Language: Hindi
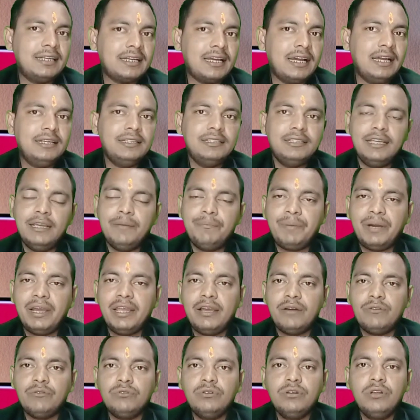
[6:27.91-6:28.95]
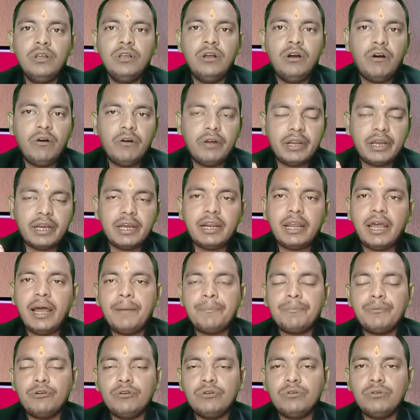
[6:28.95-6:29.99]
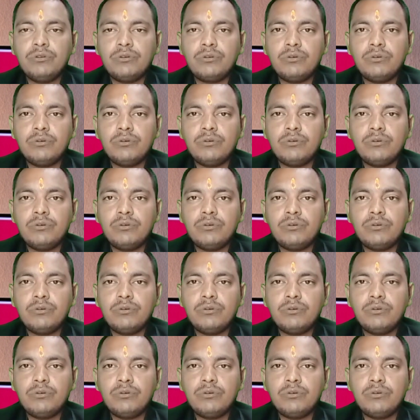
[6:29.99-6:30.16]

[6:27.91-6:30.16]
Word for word: आप लोगों को सही जानकारी दे पाया हूँ